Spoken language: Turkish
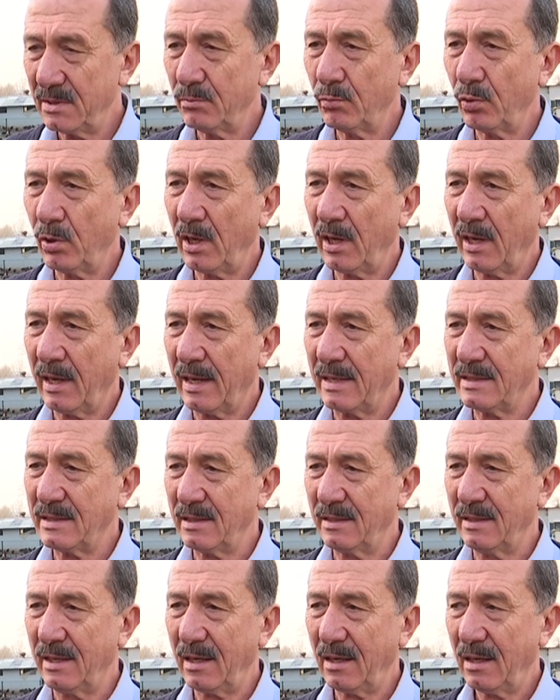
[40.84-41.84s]
buraya
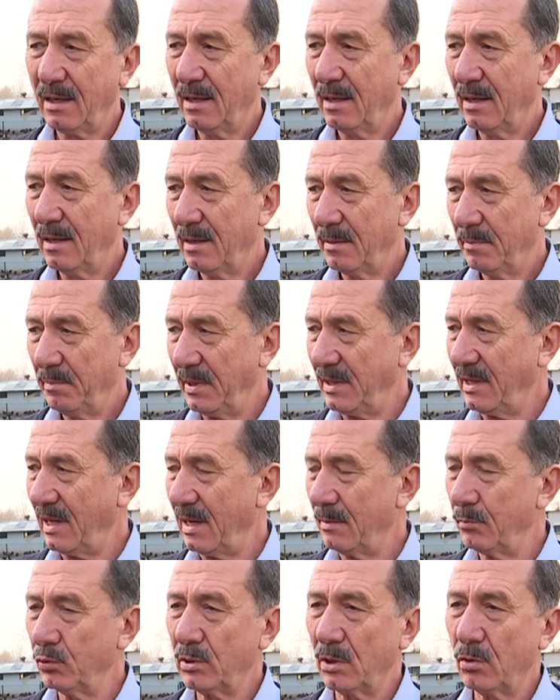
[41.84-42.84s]
gelsinler bir
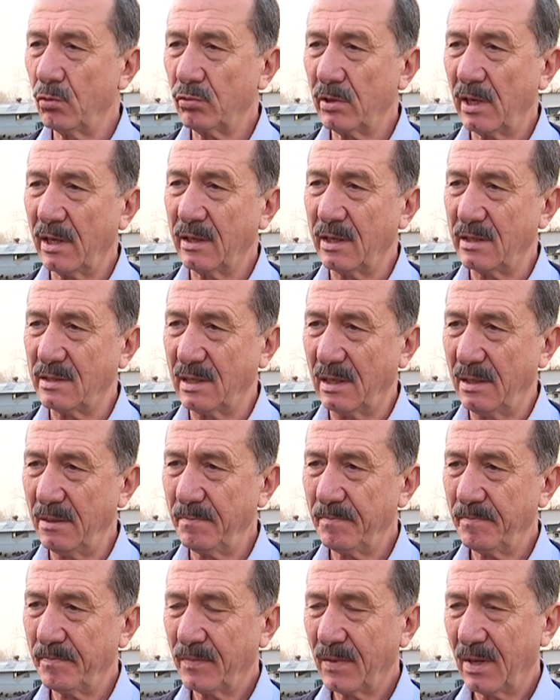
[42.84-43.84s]
tane bu tavuktan keselim,
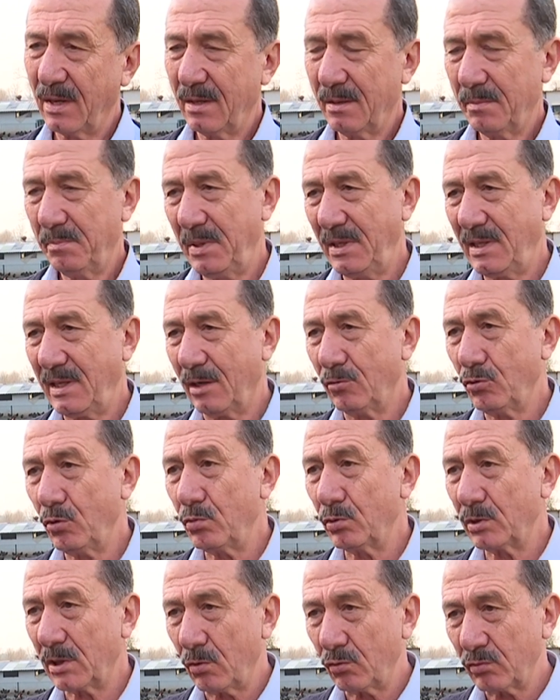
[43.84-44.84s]
bir tane de
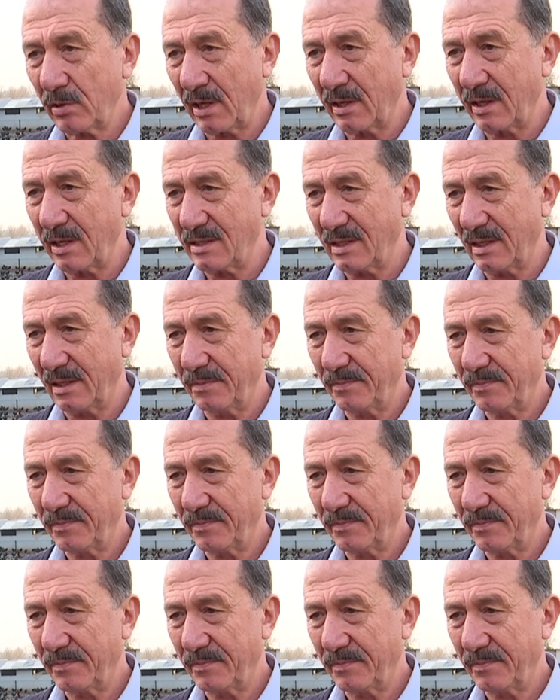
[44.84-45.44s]
öbür tavuktan keselim.